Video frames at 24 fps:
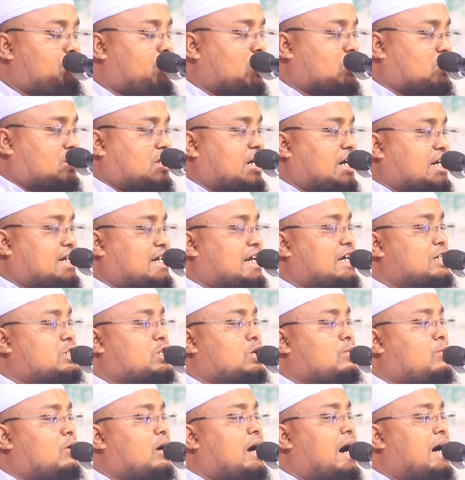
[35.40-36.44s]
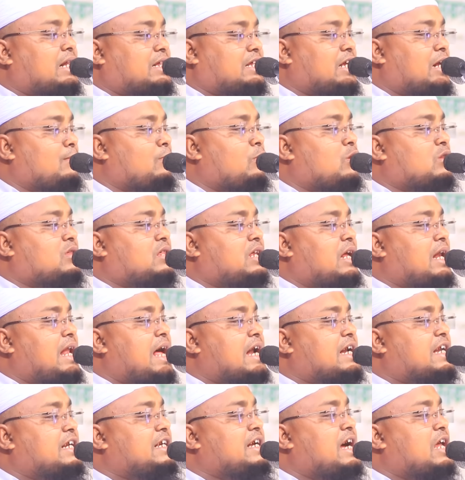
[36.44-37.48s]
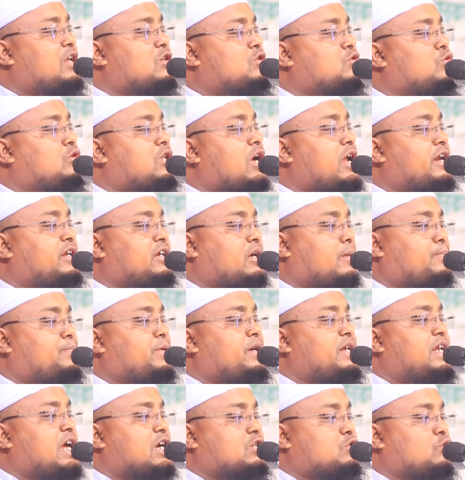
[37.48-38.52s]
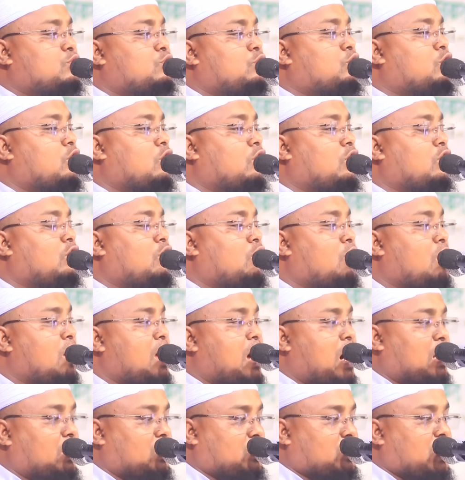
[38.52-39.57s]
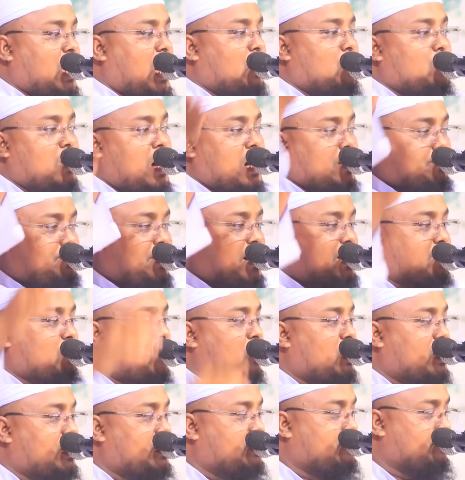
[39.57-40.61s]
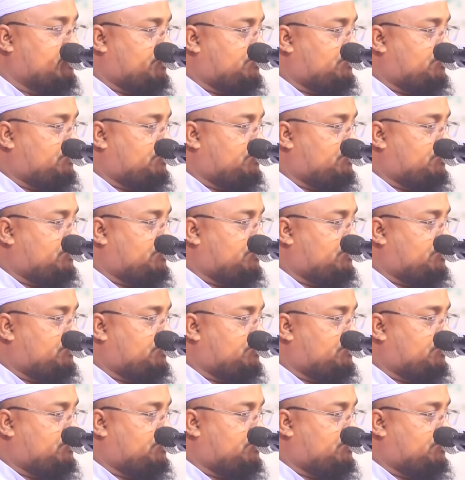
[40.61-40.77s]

প্রত্যেকটা যুবক হাতের মধ্যে লাঠি আর জুতা নিয়ে পিঠা শুরু করলো আল্লাহ আকবার বলেন